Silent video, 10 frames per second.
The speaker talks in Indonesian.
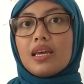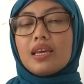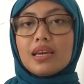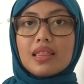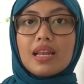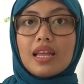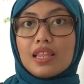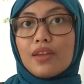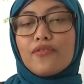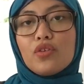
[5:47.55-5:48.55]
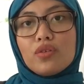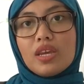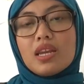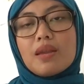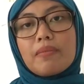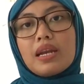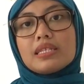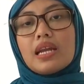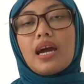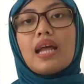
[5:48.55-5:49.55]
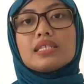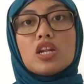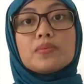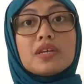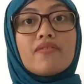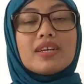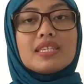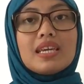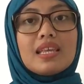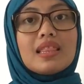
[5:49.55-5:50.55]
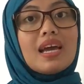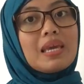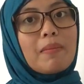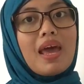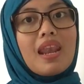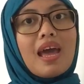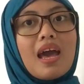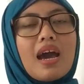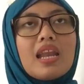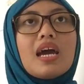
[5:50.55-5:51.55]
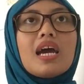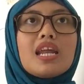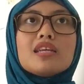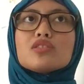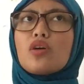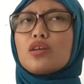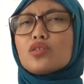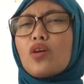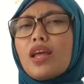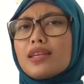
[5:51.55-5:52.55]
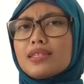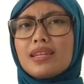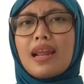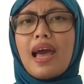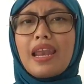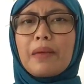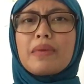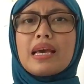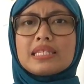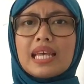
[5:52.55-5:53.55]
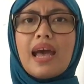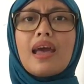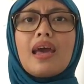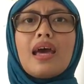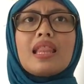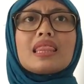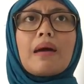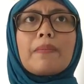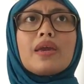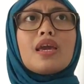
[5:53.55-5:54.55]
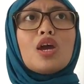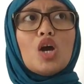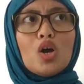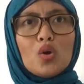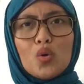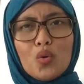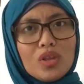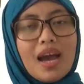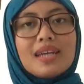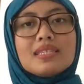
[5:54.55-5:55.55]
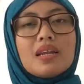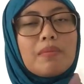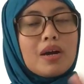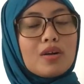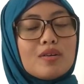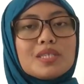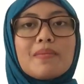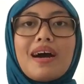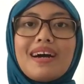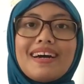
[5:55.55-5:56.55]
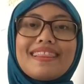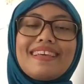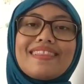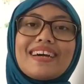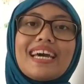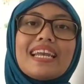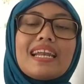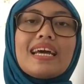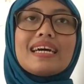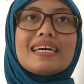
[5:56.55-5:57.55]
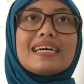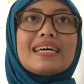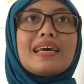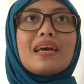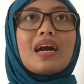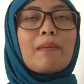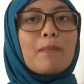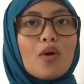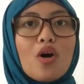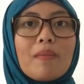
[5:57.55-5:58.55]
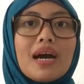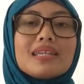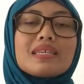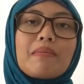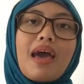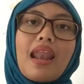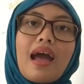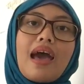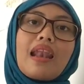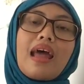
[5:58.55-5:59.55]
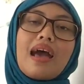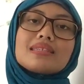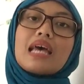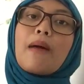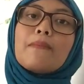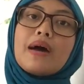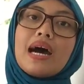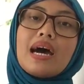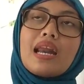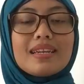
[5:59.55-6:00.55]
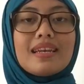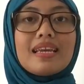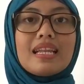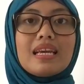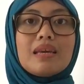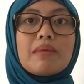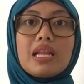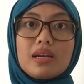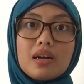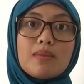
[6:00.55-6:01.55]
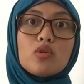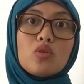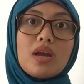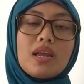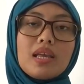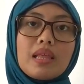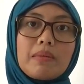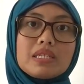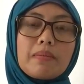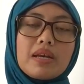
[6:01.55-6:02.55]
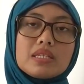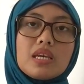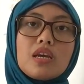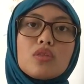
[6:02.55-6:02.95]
ya kita lihat reviewnya dan berdasarkan hasil observasi kita gimana. Kadang kan ada sekolah-sekolah yang sederhana biasa, tapi gurunya ngajarnya bagus banget gitu kan. Uh, eh, ngomong banget sama anak-anak, sabar. Lagi-lagi balik ke kebutuhannya kita masing-masing